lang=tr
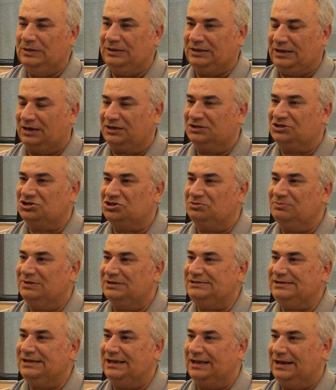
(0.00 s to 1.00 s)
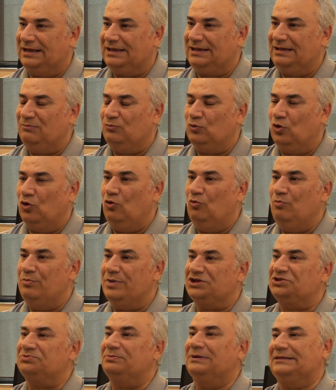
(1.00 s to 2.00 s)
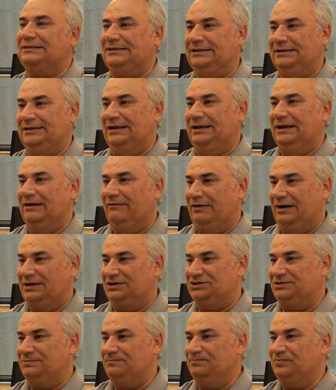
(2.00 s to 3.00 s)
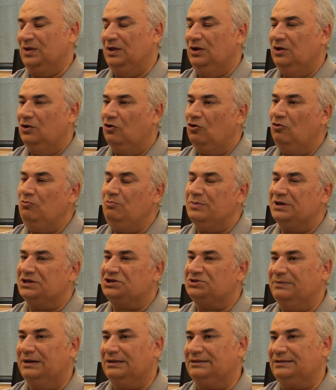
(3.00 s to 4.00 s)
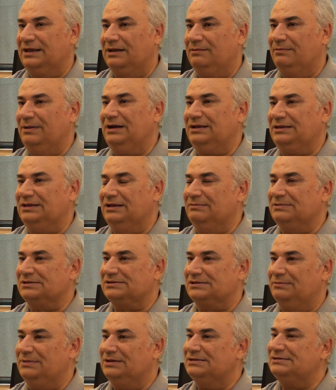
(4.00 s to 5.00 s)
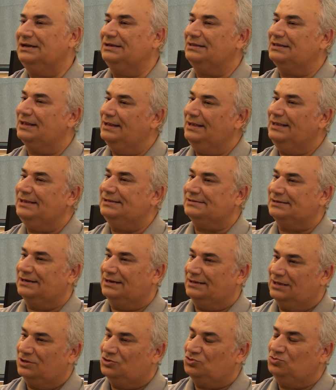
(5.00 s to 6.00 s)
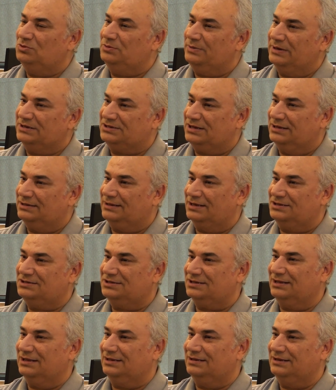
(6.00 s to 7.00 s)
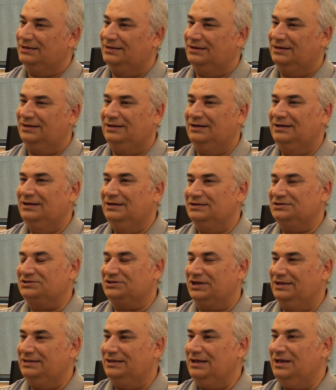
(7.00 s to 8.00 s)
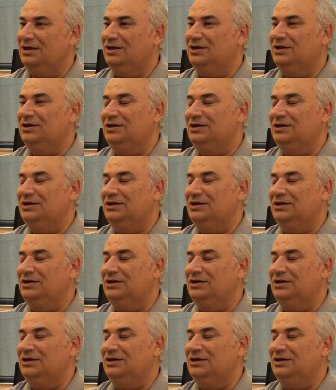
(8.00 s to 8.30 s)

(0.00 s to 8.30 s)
tartışılması gereken bu 15 maddede ne var? 15 maddeye baktığımız zaman zaten ilk sırada Cumhurbaşkanı da açıkladığı şeyde